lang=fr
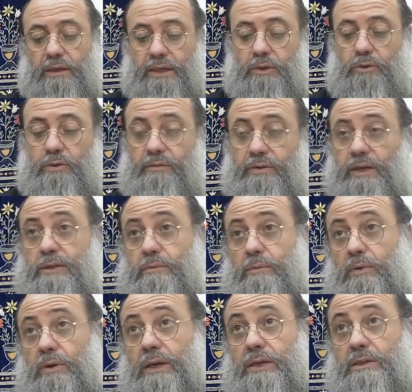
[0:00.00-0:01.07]
devient à ce
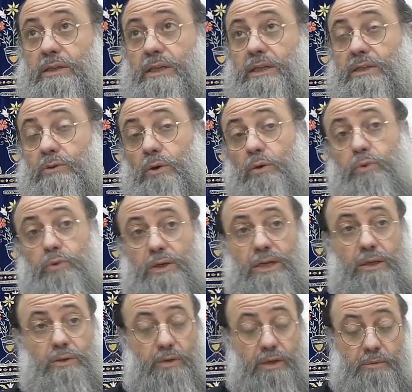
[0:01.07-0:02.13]
moment-là, il, sort du
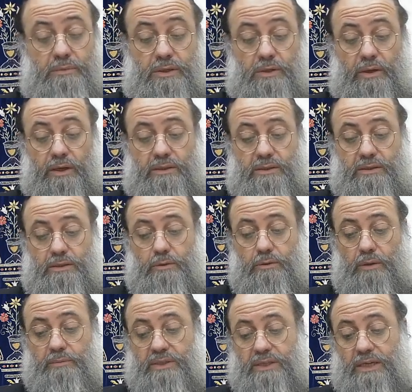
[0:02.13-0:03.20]
clan de
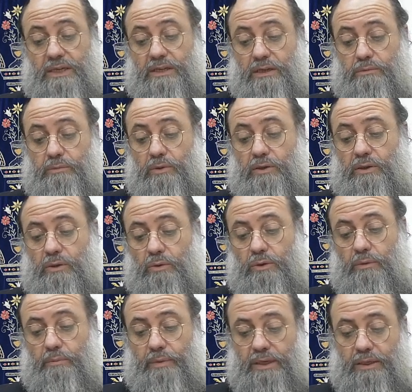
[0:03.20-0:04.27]
Rem Israël et à ce moment-là, on a
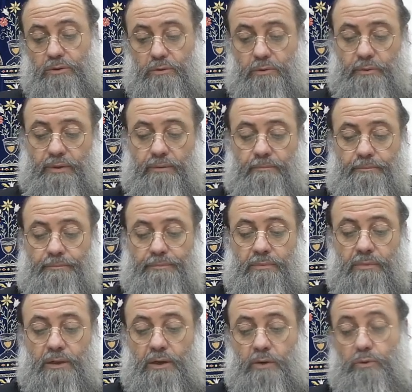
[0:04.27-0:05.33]
d'en parler de lui,
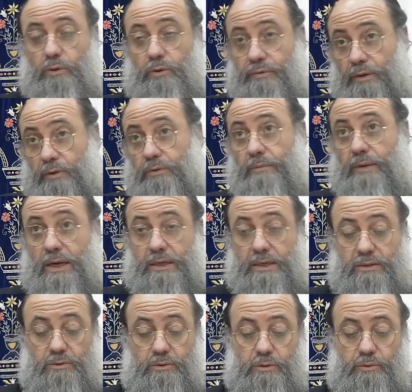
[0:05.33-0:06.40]
de lui faire du mal et
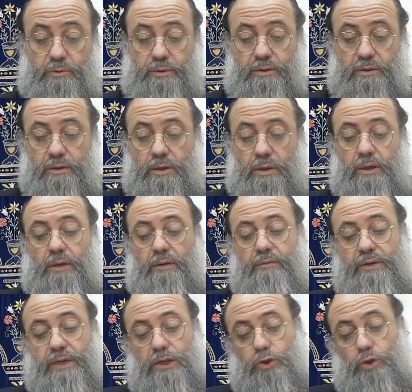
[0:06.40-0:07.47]
ainsi de suite.
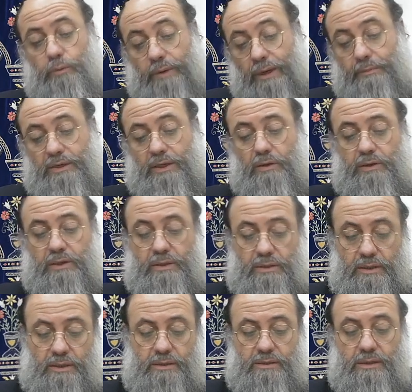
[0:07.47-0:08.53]
Il est chombré, mais il y en a qui
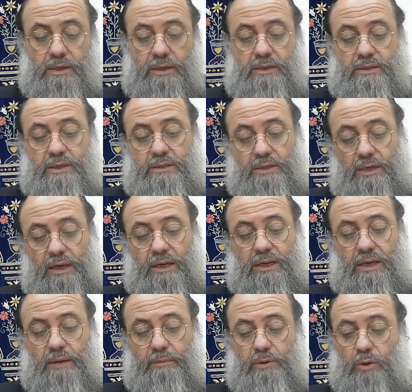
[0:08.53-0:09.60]
disent, c'est de
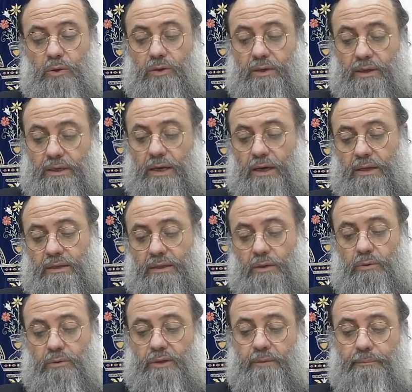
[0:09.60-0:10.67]
Gam Lochiach et Il
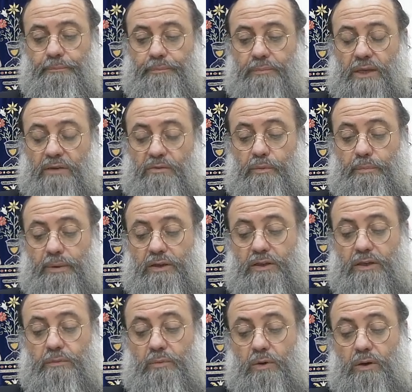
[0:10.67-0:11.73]
ne faut pas
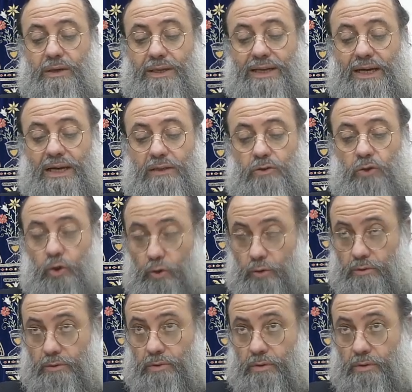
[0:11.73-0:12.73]
uniquement les atrot,